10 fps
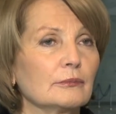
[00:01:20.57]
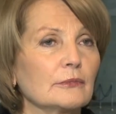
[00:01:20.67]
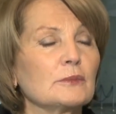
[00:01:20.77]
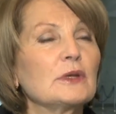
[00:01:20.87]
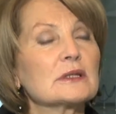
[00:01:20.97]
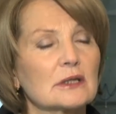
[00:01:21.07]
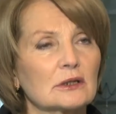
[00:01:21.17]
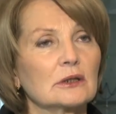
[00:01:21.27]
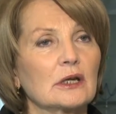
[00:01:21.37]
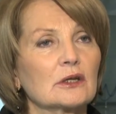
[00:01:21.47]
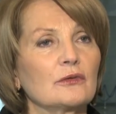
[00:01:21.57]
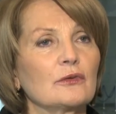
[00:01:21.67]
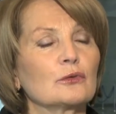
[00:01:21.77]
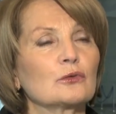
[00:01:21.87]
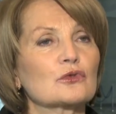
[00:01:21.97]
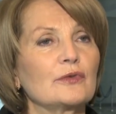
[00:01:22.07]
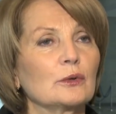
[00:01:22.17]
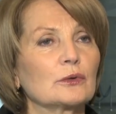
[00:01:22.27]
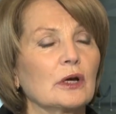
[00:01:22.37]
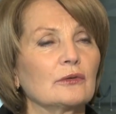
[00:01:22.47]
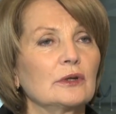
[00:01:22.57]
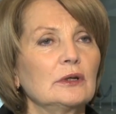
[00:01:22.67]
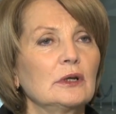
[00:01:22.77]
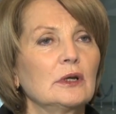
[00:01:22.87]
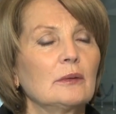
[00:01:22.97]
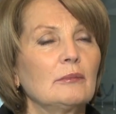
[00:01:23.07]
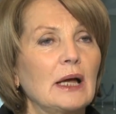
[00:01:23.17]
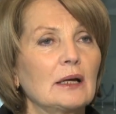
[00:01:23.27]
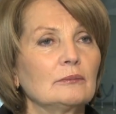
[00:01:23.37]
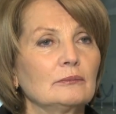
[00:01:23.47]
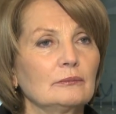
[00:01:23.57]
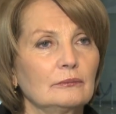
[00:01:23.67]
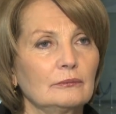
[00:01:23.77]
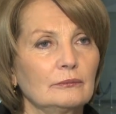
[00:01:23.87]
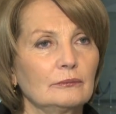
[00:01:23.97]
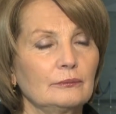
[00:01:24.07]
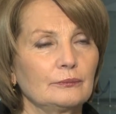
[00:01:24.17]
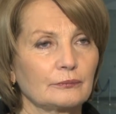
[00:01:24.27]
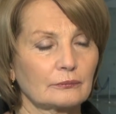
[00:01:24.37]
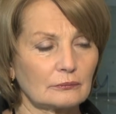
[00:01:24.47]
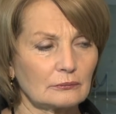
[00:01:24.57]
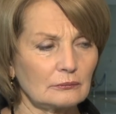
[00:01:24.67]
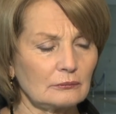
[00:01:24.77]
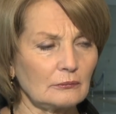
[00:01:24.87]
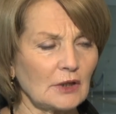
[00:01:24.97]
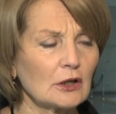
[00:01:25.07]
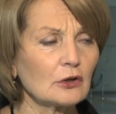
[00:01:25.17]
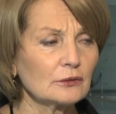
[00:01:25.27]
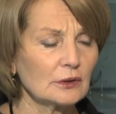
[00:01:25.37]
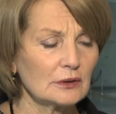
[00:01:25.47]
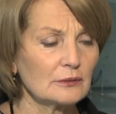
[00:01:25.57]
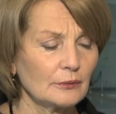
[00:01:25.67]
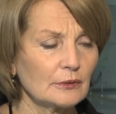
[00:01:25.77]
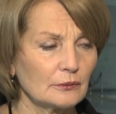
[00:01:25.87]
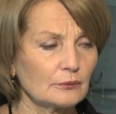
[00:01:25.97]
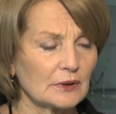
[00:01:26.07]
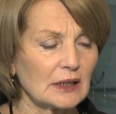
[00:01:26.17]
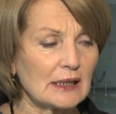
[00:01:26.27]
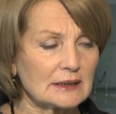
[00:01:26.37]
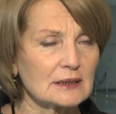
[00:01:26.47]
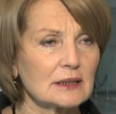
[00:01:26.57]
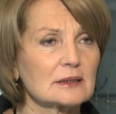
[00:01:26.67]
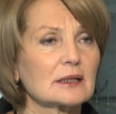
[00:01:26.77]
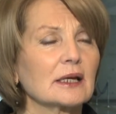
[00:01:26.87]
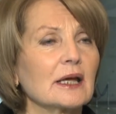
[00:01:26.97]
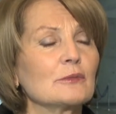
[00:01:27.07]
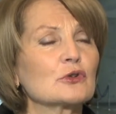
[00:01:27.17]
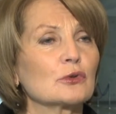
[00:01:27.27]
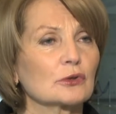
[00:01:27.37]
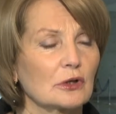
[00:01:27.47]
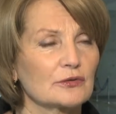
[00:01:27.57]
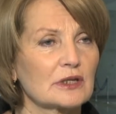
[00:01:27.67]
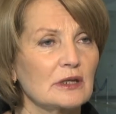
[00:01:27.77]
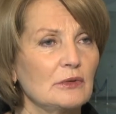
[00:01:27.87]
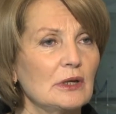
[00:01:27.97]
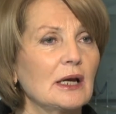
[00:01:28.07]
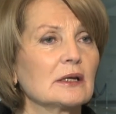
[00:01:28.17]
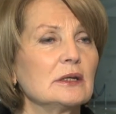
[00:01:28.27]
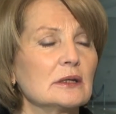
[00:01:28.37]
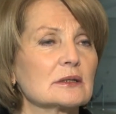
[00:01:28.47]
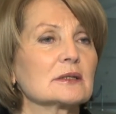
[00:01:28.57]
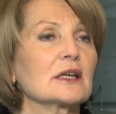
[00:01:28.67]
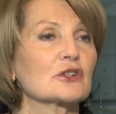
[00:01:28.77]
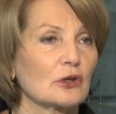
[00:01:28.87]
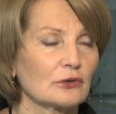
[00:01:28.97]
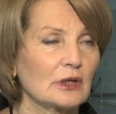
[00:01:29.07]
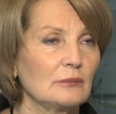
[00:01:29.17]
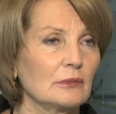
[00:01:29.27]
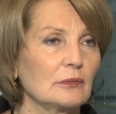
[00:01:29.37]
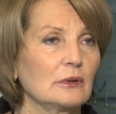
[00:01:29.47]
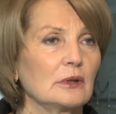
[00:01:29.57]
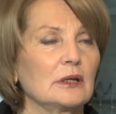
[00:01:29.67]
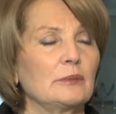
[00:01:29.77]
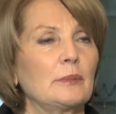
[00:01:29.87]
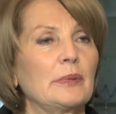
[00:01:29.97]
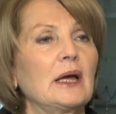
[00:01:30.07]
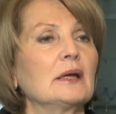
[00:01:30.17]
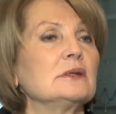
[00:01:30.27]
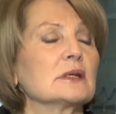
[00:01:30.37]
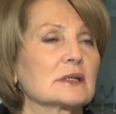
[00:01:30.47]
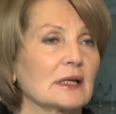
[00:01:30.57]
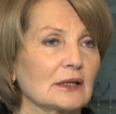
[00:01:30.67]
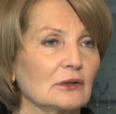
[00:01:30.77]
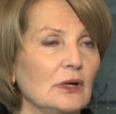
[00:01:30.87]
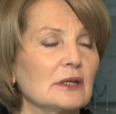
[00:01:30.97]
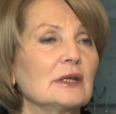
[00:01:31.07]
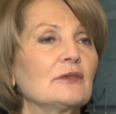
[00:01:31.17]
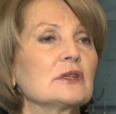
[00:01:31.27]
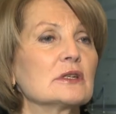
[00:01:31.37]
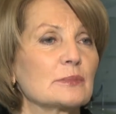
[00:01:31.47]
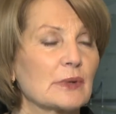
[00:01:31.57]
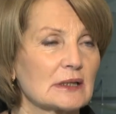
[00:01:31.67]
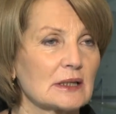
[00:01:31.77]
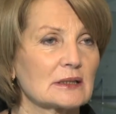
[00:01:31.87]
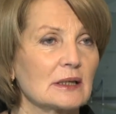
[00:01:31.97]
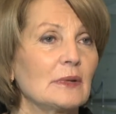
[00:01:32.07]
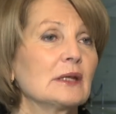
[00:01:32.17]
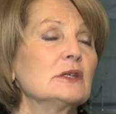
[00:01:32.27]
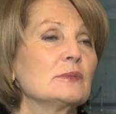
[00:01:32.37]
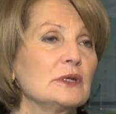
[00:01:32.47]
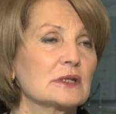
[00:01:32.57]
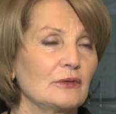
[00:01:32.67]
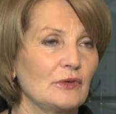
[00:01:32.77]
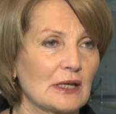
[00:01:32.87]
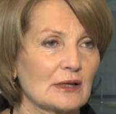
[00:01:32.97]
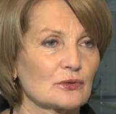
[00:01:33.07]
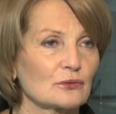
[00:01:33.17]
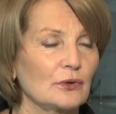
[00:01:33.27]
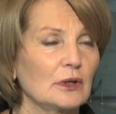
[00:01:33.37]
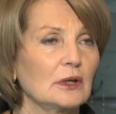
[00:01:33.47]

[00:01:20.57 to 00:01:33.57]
Międzynarodowy Fundusz Walutowy ma mm, Y, y, relacje z krajami członkowskimi, a nie z zarządem NBP, ani nie z Radą, ani nawet nie z prezesem, ani z ministrem finansów